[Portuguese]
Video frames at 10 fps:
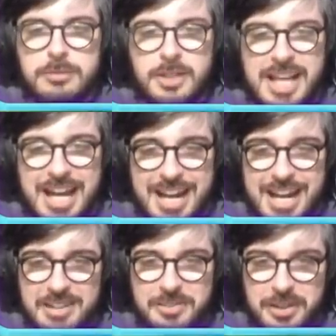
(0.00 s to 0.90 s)

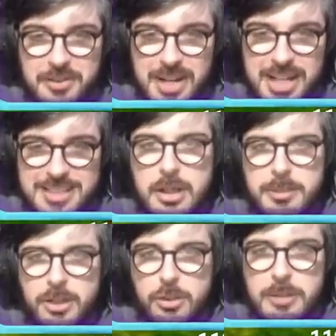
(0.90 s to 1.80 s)
Caralho, foi quase. Dá
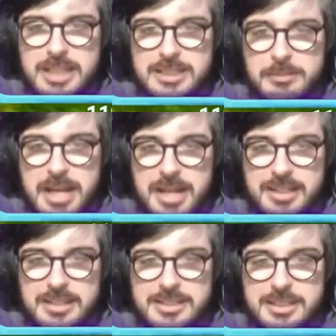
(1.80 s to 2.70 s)
pra derrubar esse
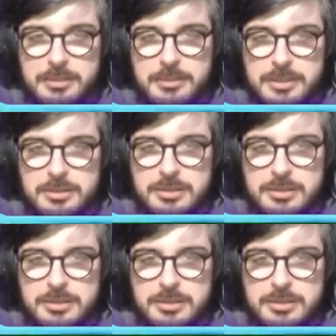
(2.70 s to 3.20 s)
merda aí de cima?